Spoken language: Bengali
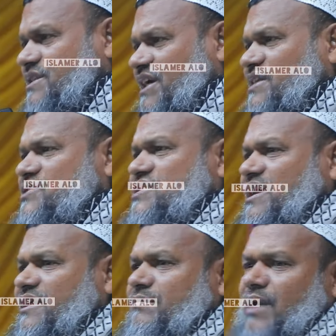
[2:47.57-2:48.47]
তিন
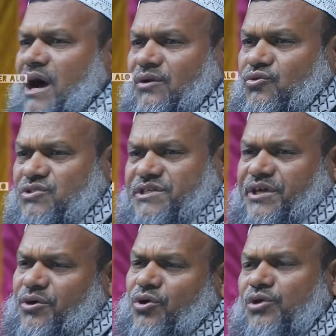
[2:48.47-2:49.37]
শ্রেণীর
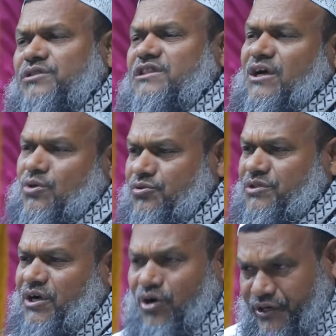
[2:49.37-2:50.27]
মানুষকে হত্যা
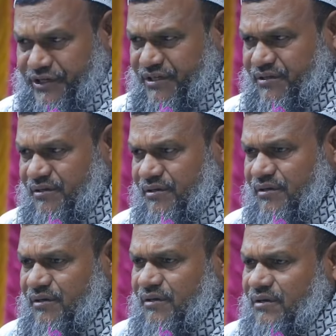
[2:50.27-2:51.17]
করতে হয়
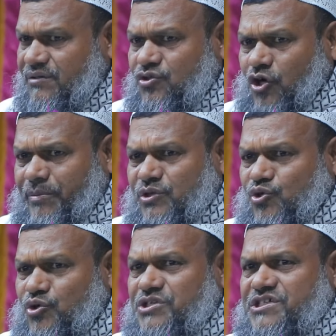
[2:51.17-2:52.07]
তবে
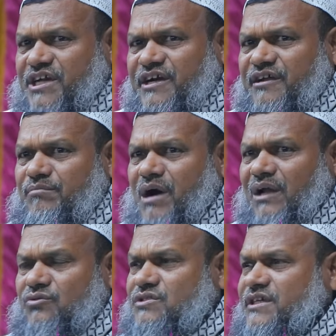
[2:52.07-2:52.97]
দুই শ্রেণীর
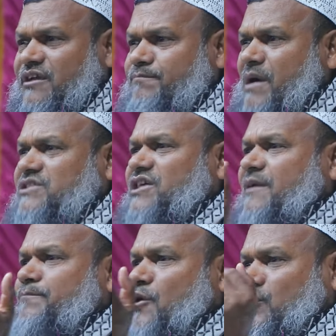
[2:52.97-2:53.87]
মানুষের
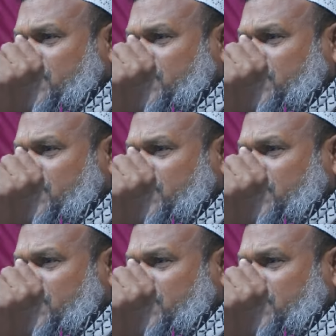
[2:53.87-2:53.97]
বাঁচার পথ